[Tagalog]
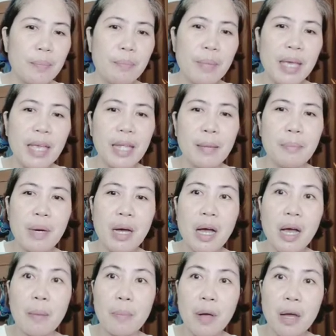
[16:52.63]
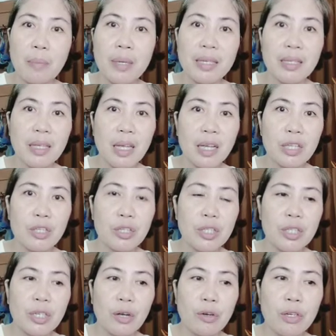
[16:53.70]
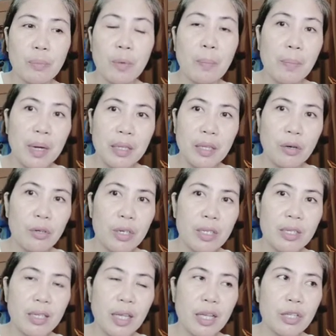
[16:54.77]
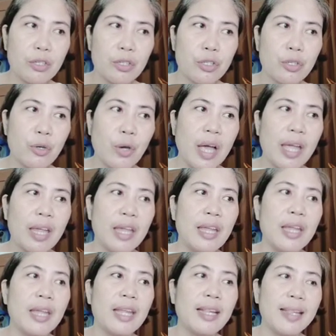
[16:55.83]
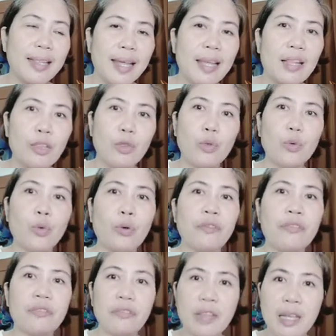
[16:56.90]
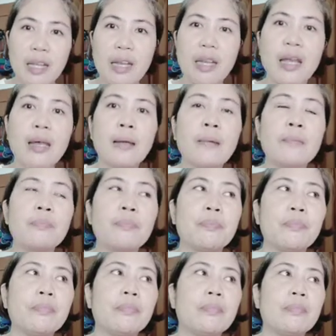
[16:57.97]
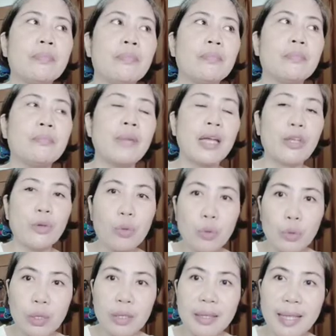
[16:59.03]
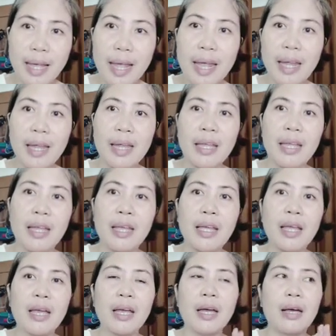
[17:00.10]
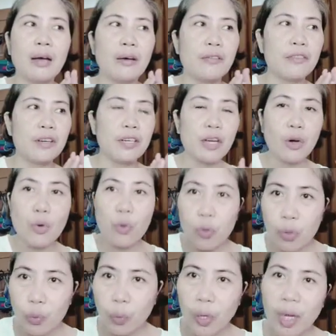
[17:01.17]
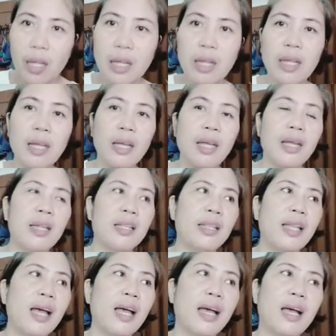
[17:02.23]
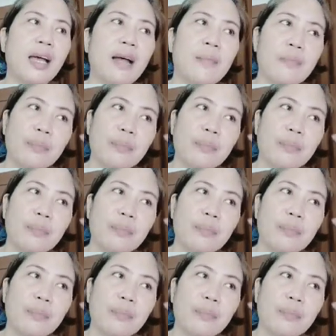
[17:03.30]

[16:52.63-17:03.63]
may mga upcoming schedules ako, nagpa-plot ako ng schedule. So I intend to fill my whole day for the whole week na